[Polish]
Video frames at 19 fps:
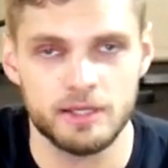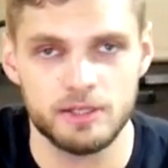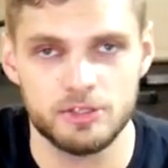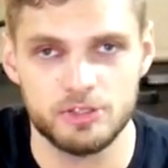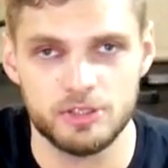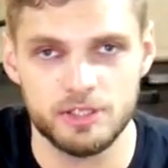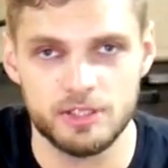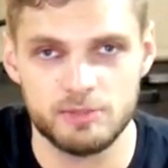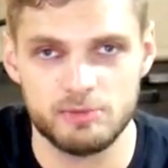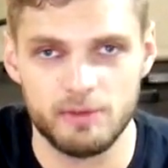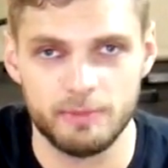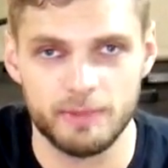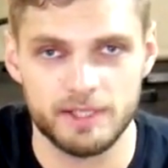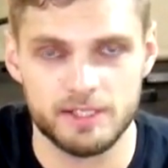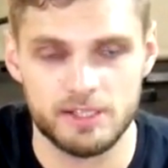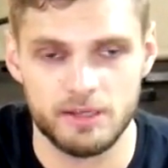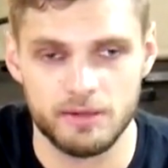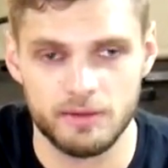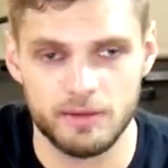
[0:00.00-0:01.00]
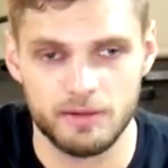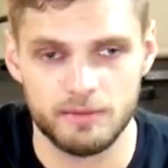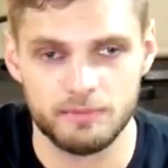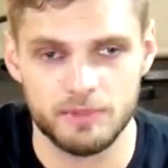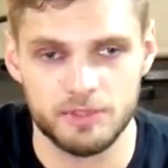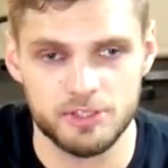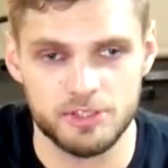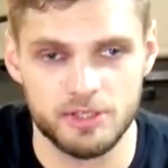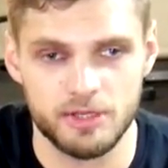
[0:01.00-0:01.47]
Czyli zła praca
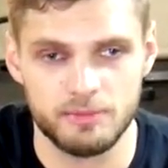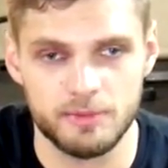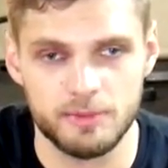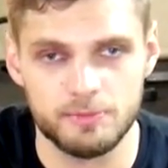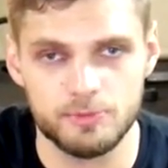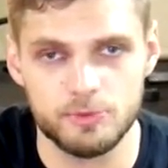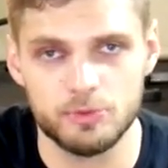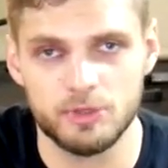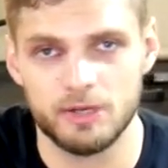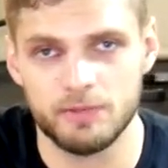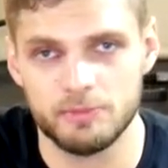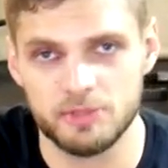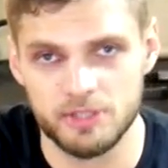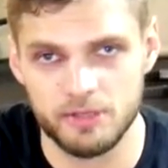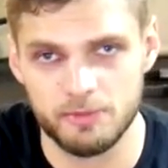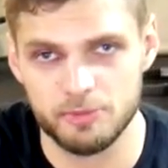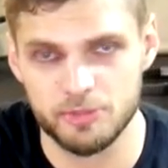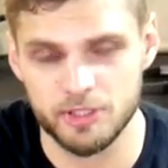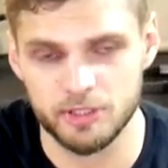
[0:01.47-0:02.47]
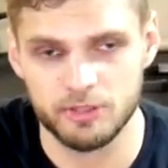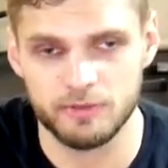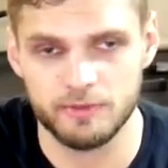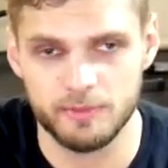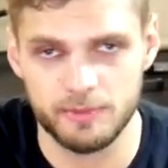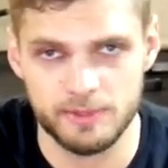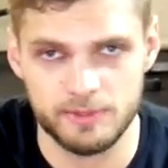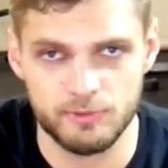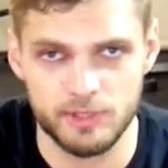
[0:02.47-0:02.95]
mięśniami brzucha, mięśniami
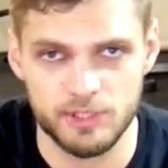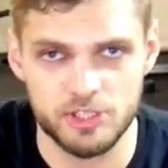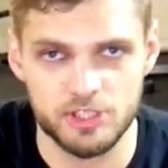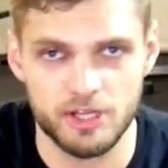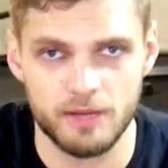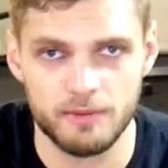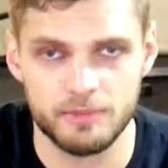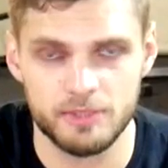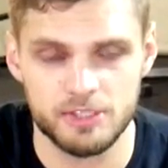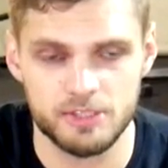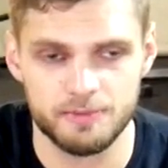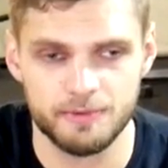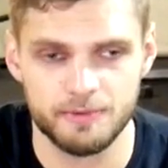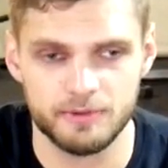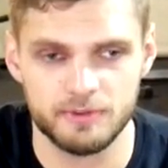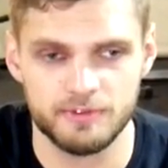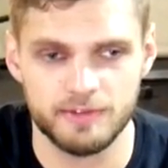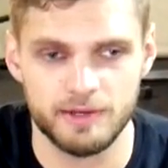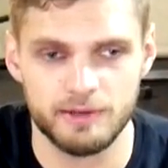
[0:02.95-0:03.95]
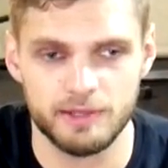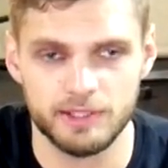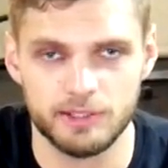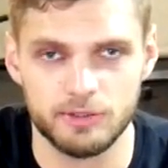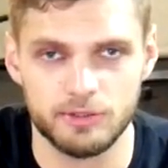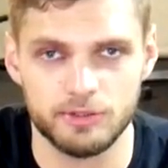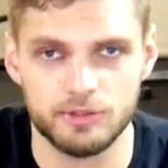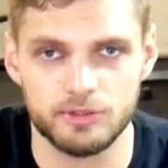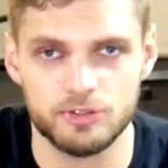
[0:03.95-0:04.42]
posiadkowymi zwłaszcza będzie powodowała
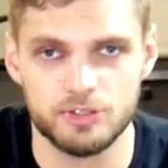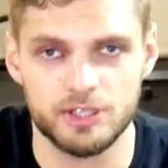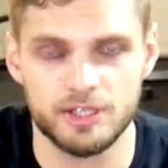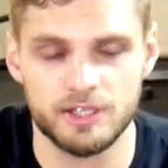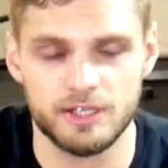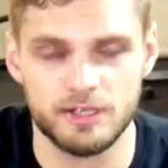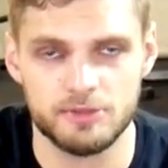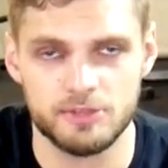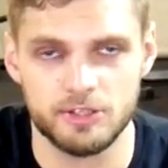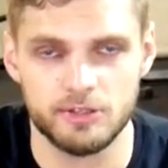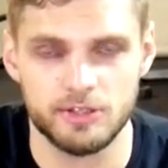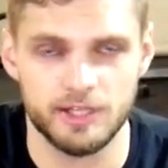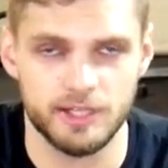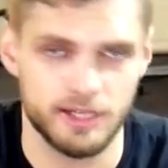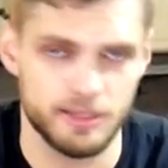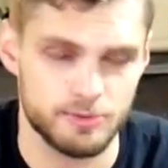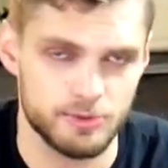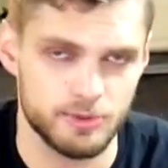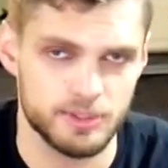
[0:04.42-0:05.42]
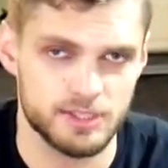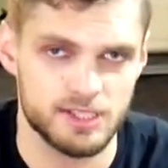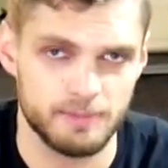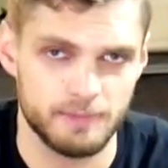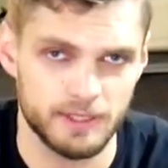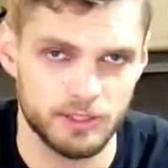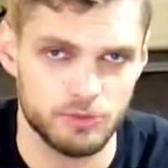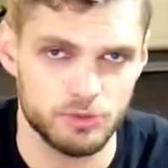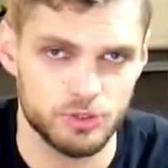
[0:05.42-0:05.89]
to, że nasze kolana na przykład
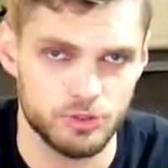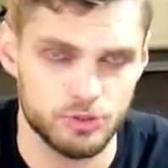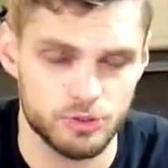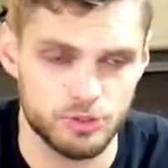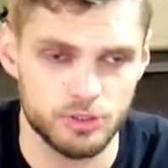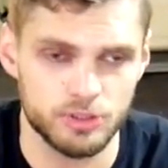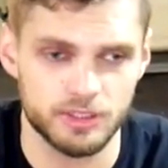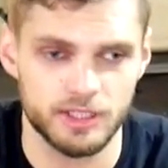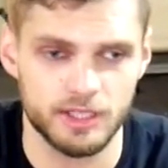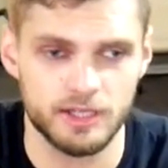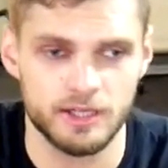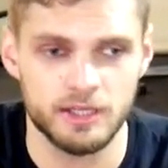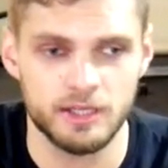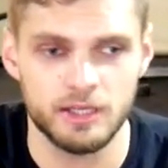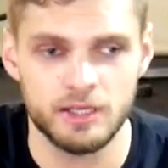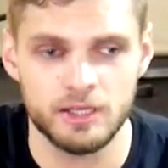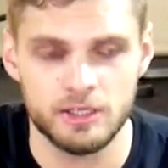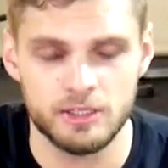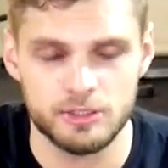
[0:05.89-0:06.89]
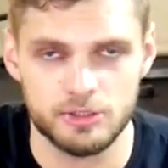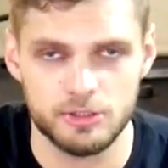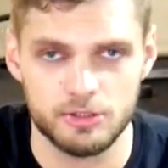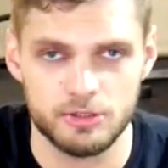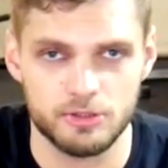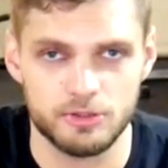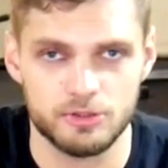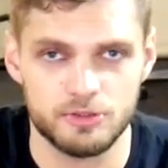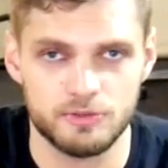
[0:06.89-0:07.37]
zapadną się do środka,
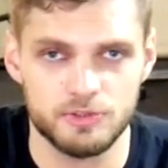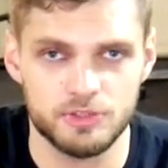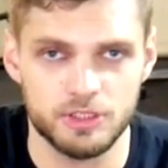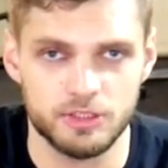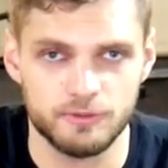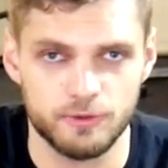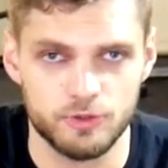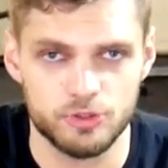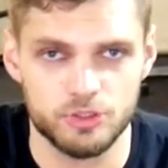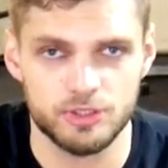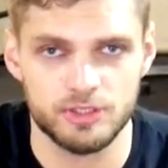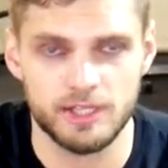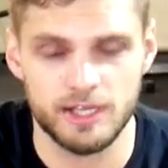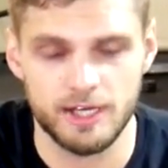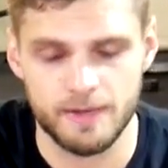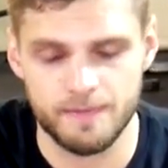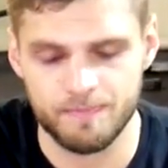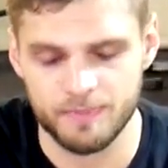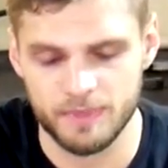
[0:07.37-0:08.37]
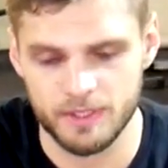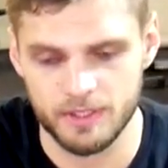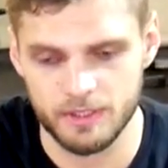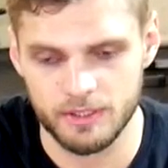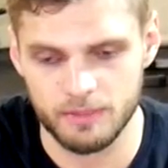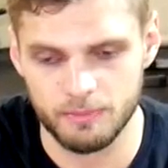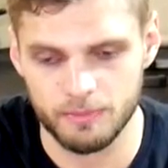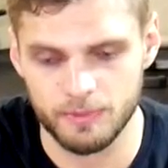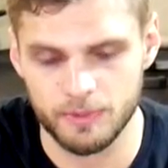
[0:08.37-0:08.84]
co oczywiście tworzy dla
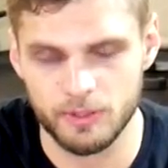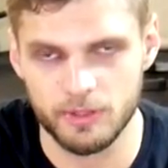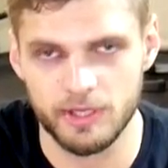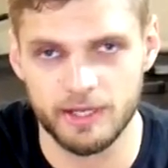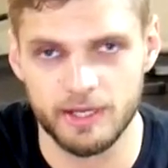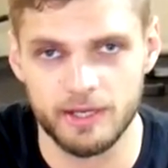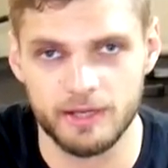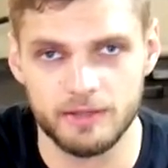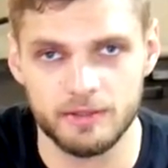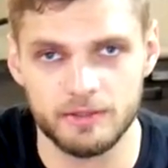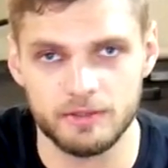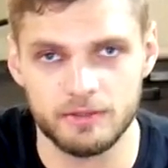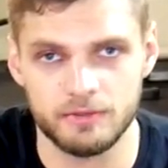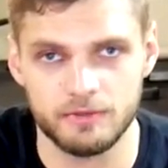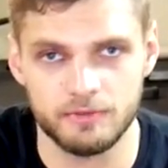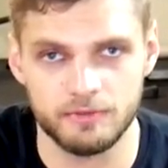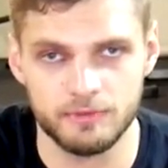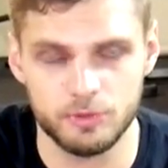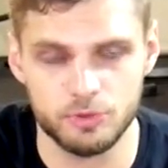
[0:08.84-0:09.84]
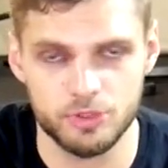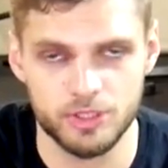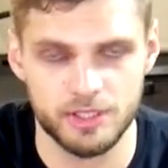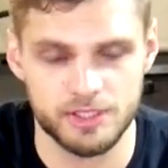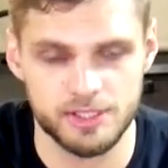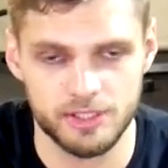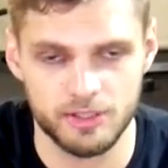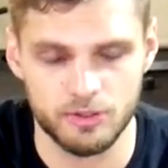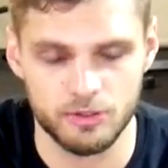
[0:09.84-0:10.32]
e, kolana duże
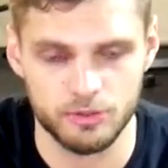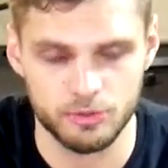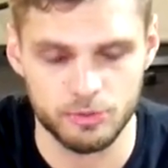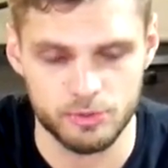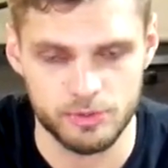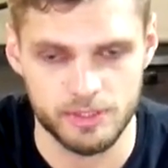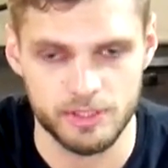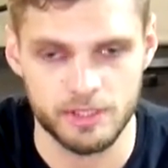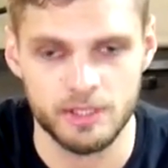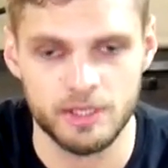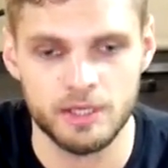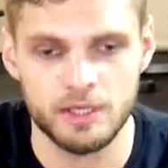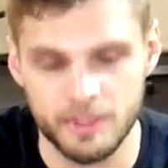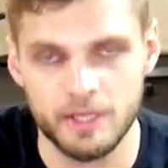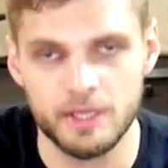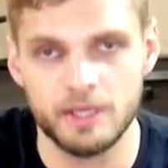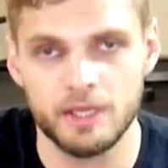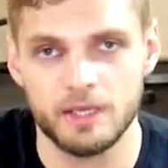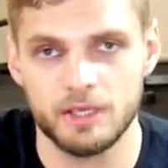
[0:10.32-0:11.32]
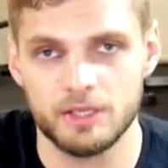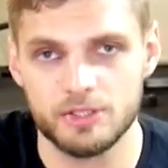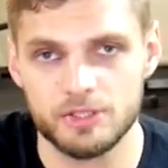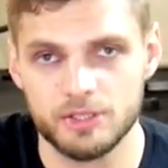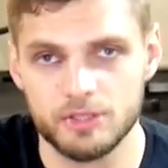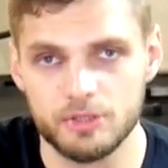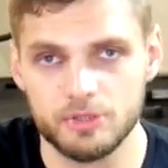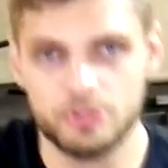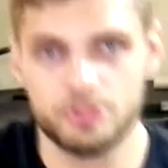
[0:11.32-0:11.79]
ryzyko kontuzji.
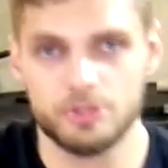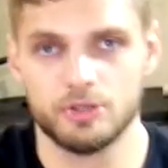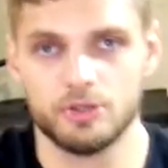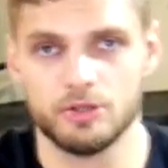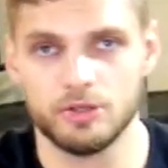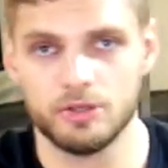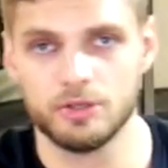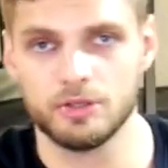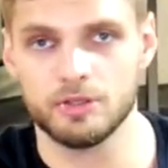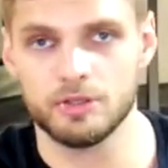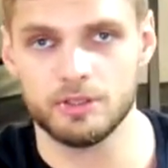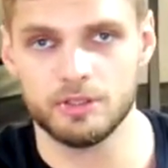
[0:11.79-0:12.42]
Jeżeli chodzi o